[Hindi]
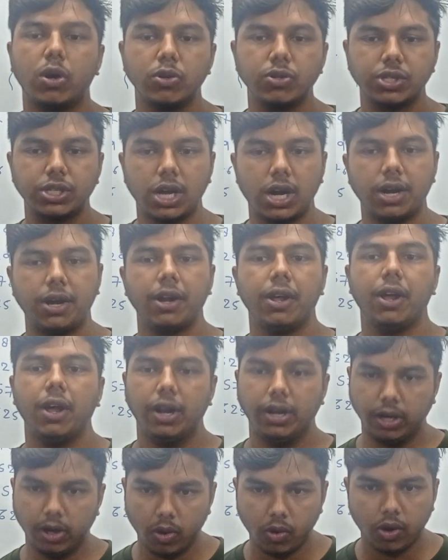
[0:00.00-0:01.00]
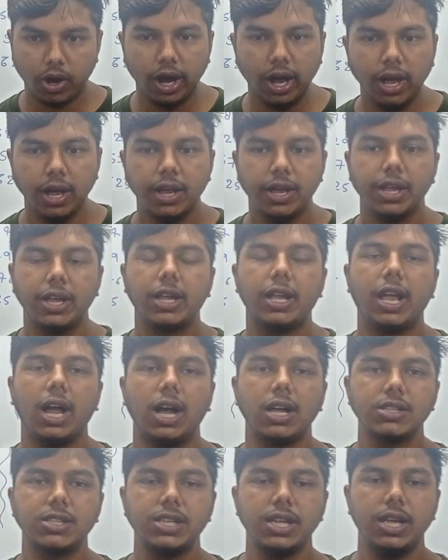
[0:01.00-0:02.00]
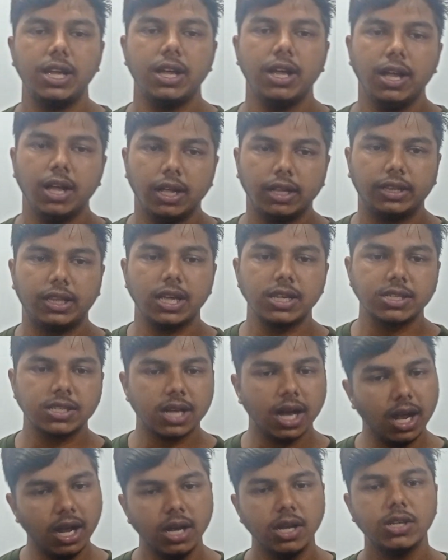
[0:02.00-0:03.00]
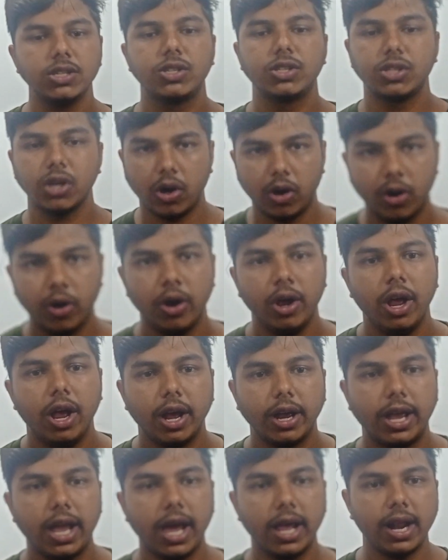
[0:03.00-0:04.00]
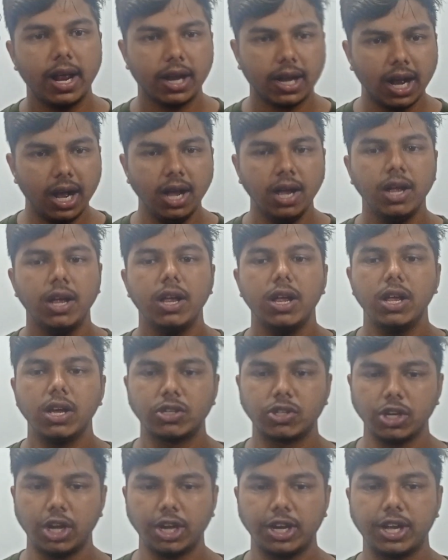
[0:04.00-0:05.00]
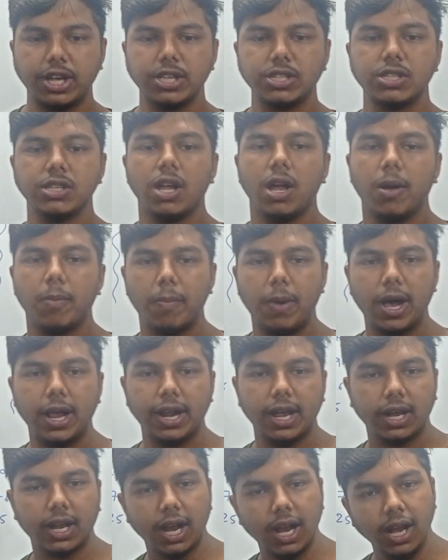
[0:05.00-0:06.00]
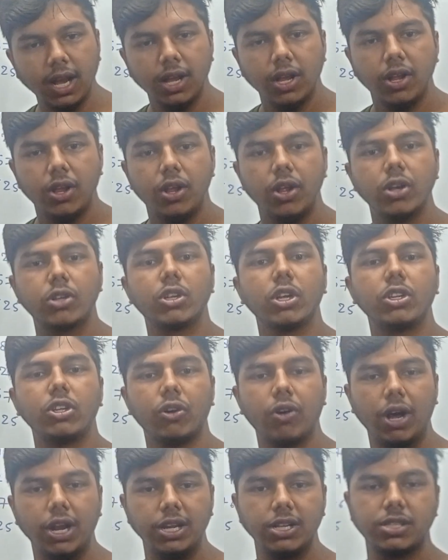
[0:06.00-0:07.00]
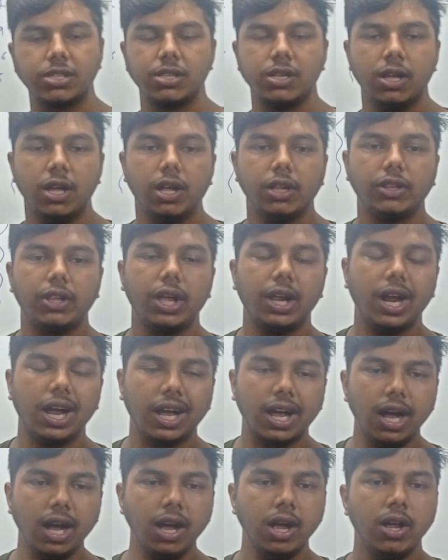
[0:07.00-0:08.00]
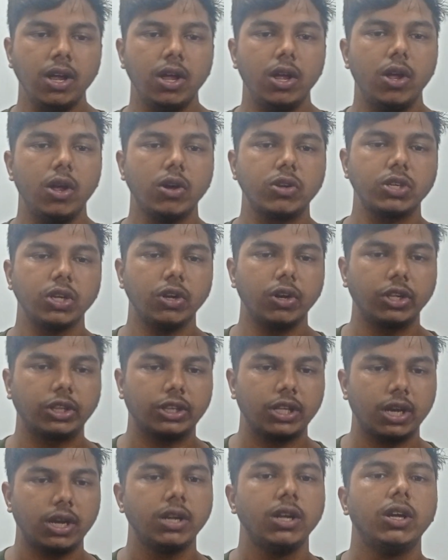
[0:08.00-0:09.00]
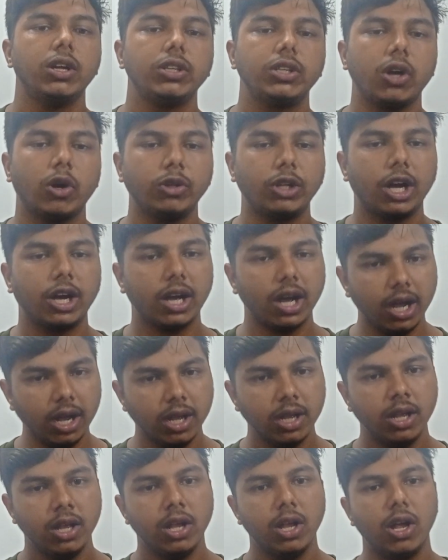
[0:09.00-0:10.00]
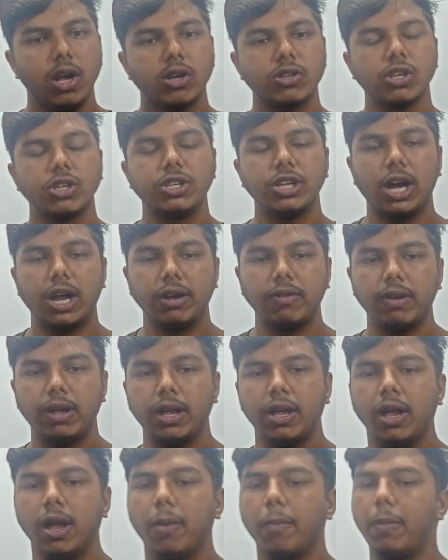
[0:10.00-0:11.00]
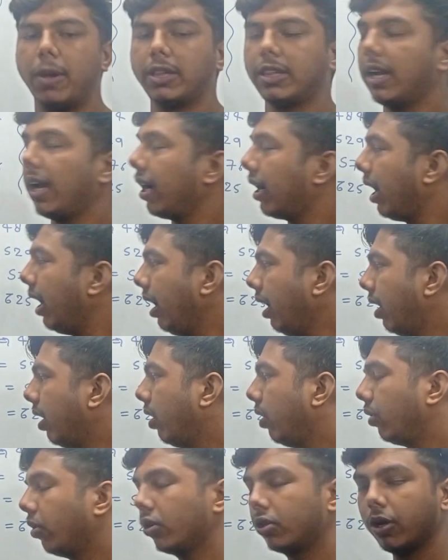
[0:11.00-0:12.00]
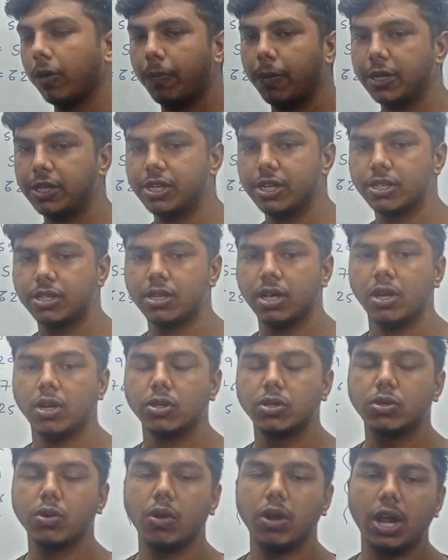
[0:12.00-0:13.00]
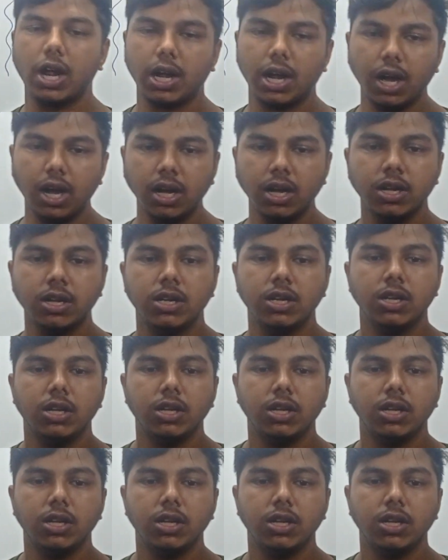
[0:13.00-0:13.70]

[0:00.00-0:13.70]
चौसठ नौ का इक्यासी दस का सौ ग्यारह का एक सौ इक्कीस बारह का एक सौ चौवालीस तेरह का एक सौ उनहत्तर चौदह का एक सौ छियानवे पंद्रह का दो सौ पच्चीस सोलह का